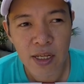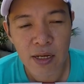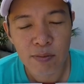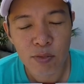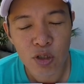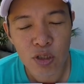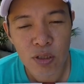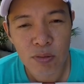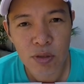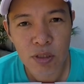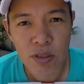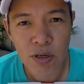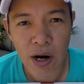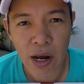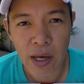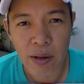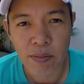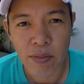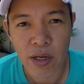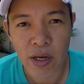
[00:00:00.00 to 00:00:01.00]
them to
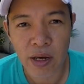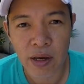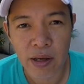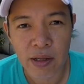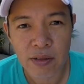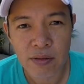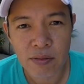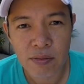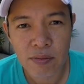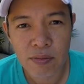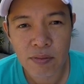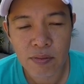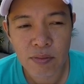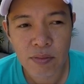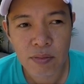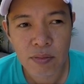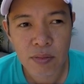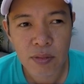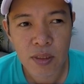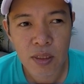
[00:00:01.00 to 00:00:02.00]
subscribe and
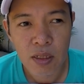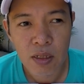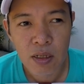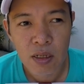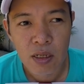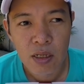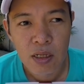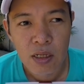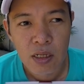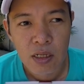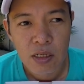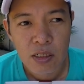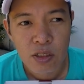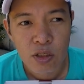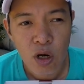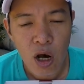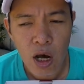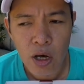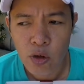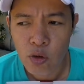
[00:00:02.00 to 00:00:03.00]

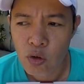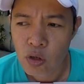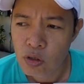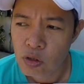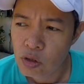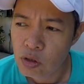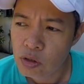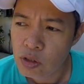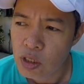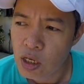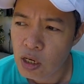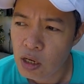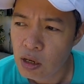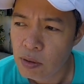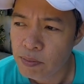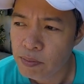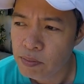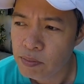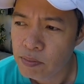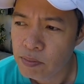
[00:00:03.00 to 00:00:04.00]
tsaka yung ano,
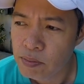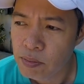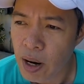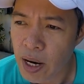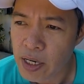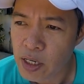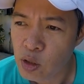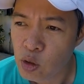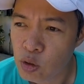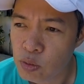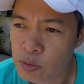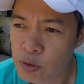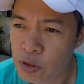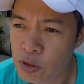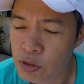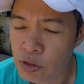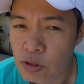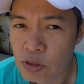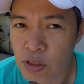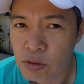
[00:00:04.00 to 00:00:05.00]
sa bike
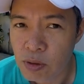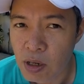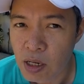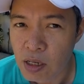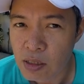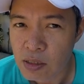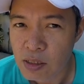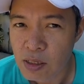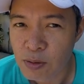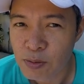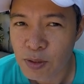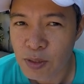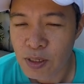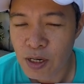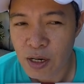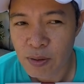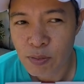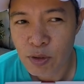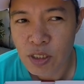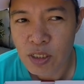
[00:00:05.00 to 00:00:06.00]
groups nyo, di ba?
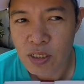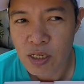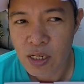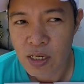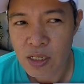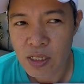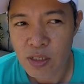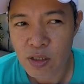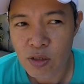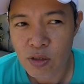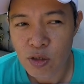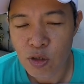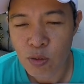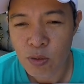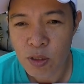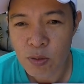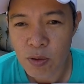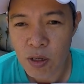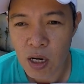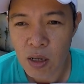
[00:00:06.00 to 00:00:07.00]
Subscribe mo na sila rito.
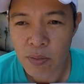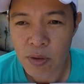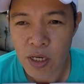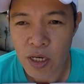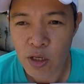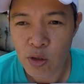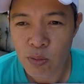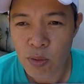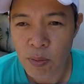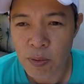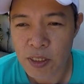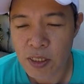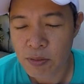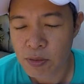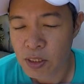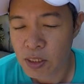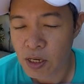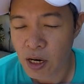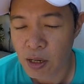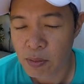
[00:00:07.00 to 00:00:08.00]
So, mas marami kayong
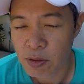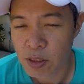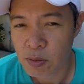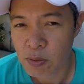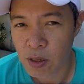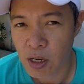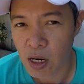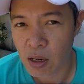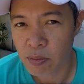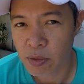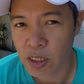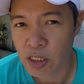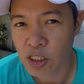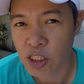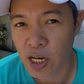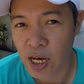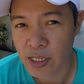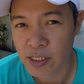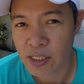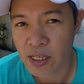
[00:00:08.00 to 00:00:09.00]
mapasubscribe, mas maraming
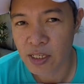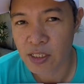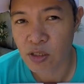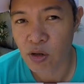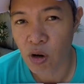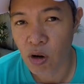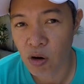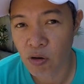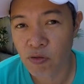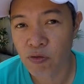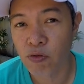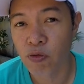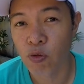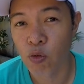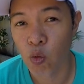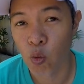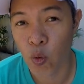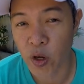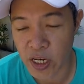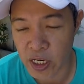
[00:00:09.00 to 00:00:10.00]
chances of
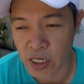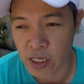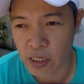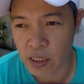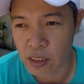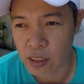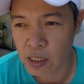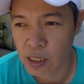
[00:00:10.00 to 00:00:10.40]
winning.